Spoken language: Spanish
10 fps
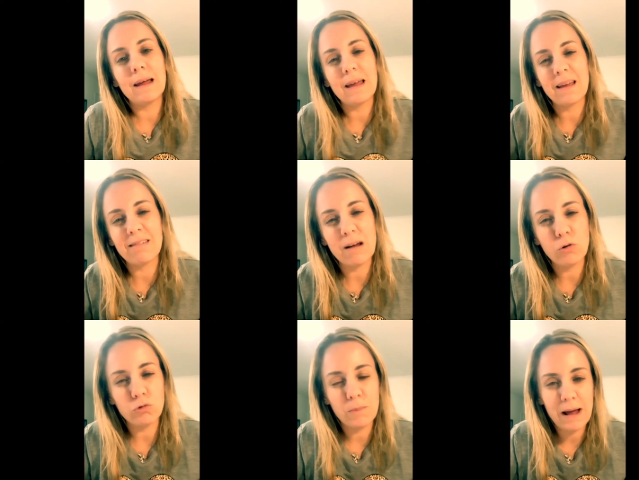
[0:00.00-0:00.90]
que, se
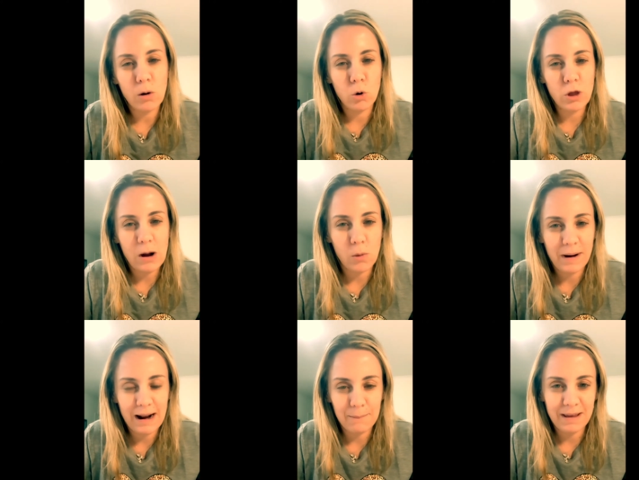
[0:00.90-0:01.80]
acostumbra hoy a comer
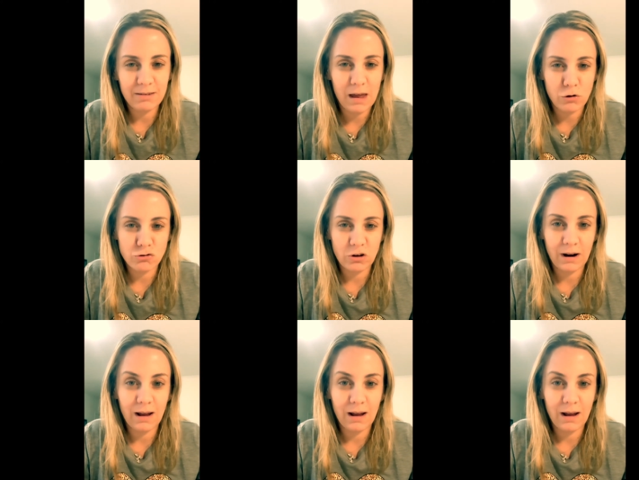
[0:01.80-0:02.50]
en la mesa de Rosh